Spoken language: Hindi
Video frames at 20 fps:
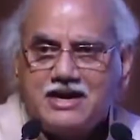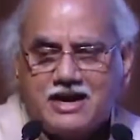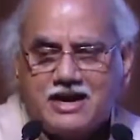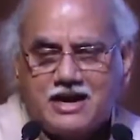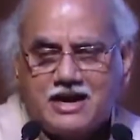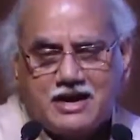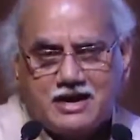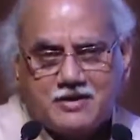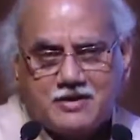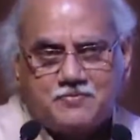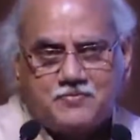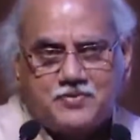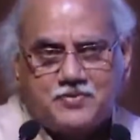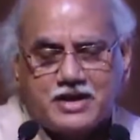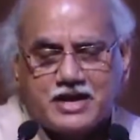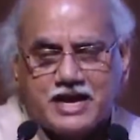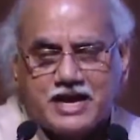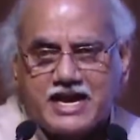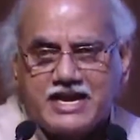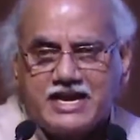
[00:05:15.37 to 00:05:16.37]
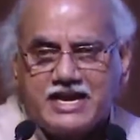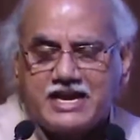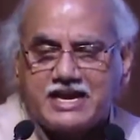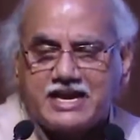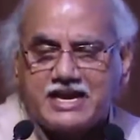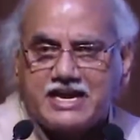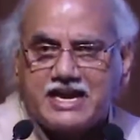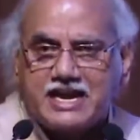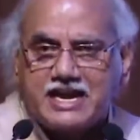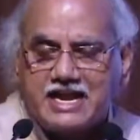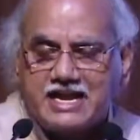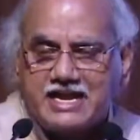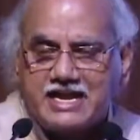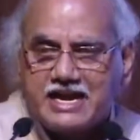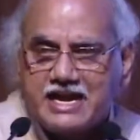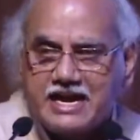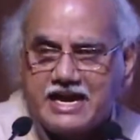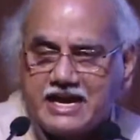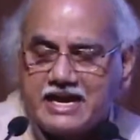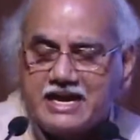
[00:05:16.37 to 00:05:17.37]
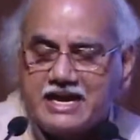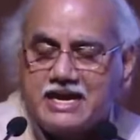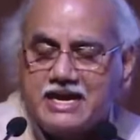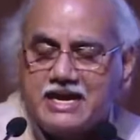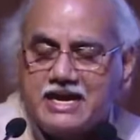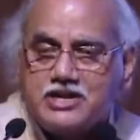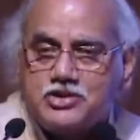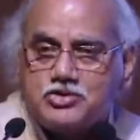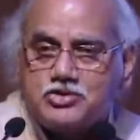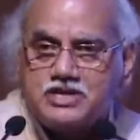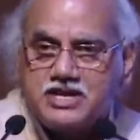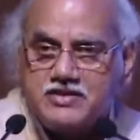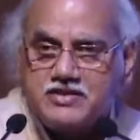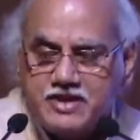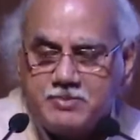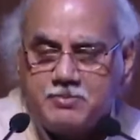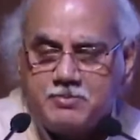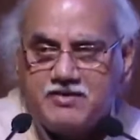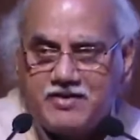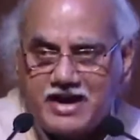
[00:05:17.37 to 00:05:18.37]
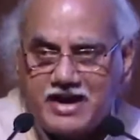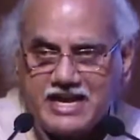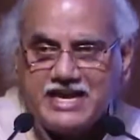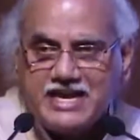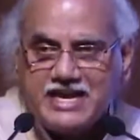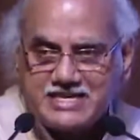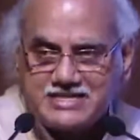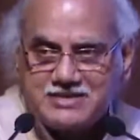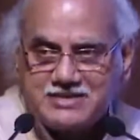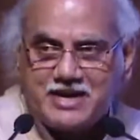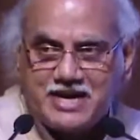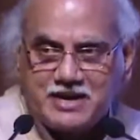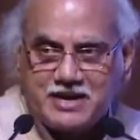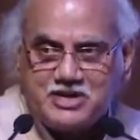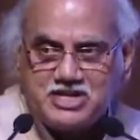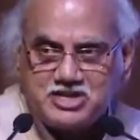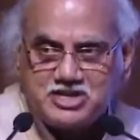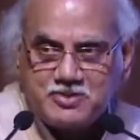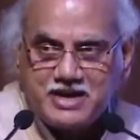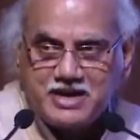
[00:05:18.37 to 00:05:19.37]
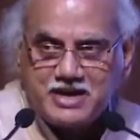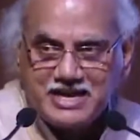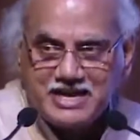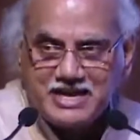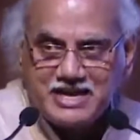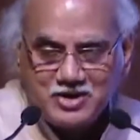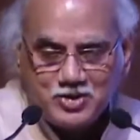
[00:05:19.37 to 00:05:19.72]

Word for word: कहने करने के लिए है तो देवेंद्र मेवाड़ी आज हमारे बीच में है